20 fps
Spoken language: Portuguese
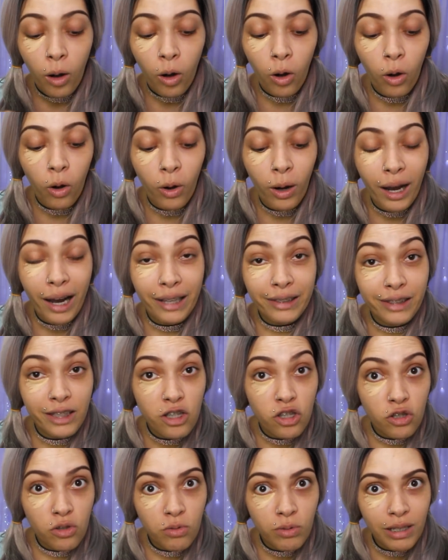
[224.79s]
Ó, a
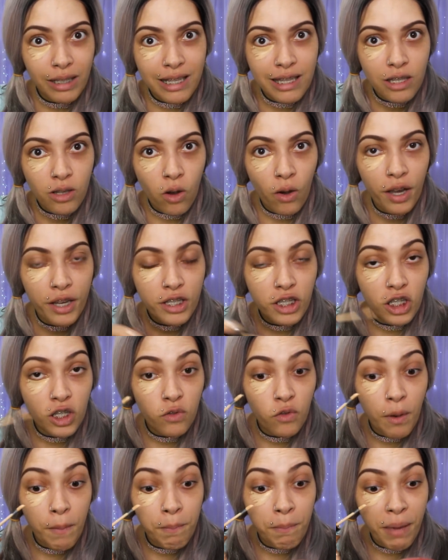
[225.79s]
textura desse
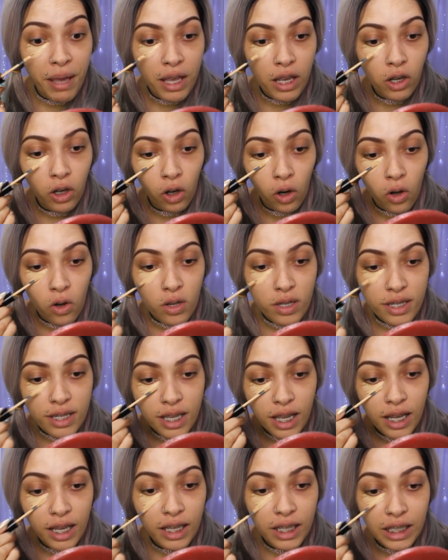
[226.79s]
corretivo é bem
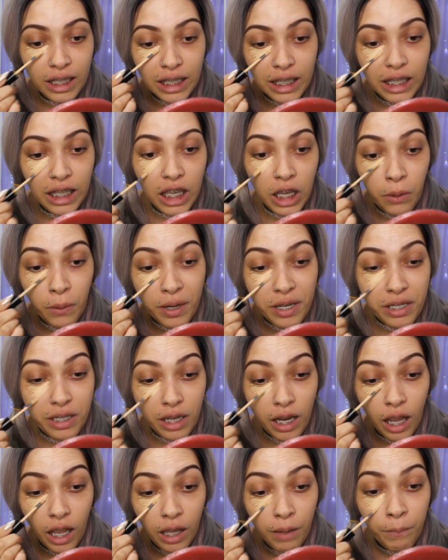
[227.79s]
grossa e eu
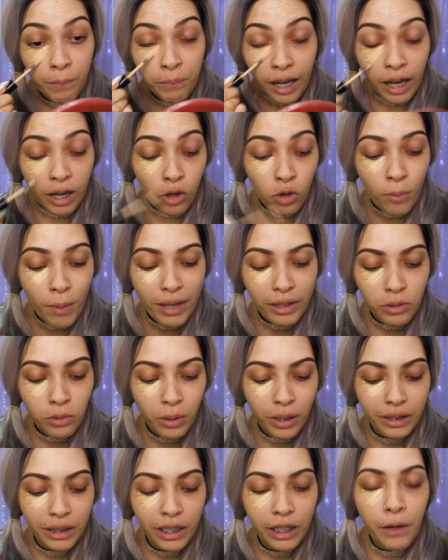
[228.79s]
achei a
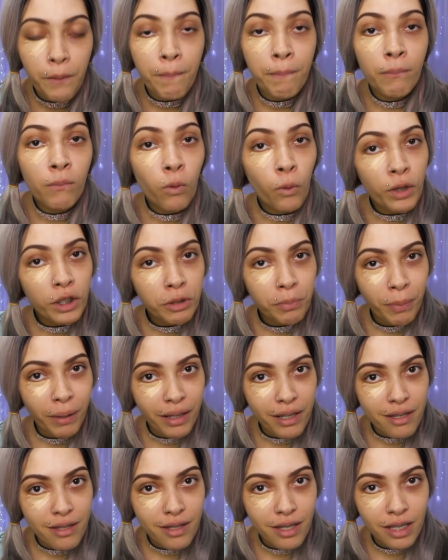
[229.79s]
cobertura dele muito
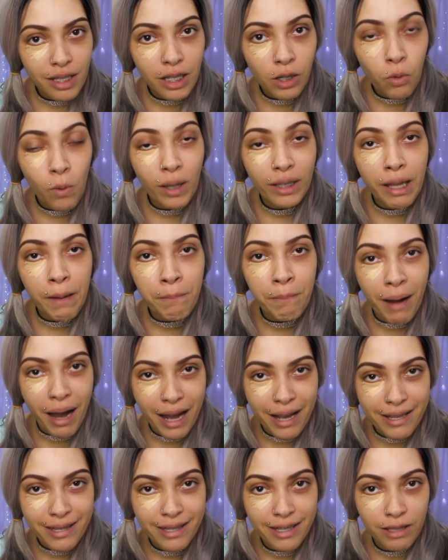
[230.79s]
parecida com a da
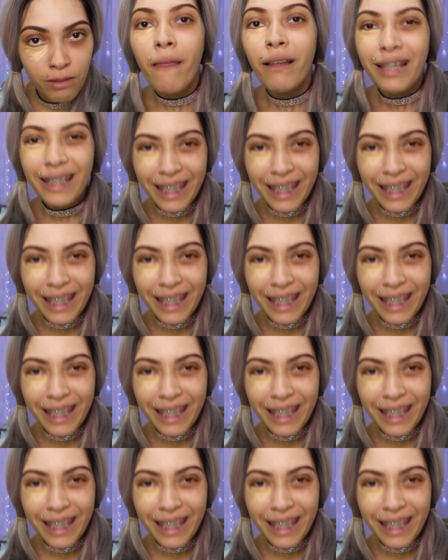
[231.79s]
base.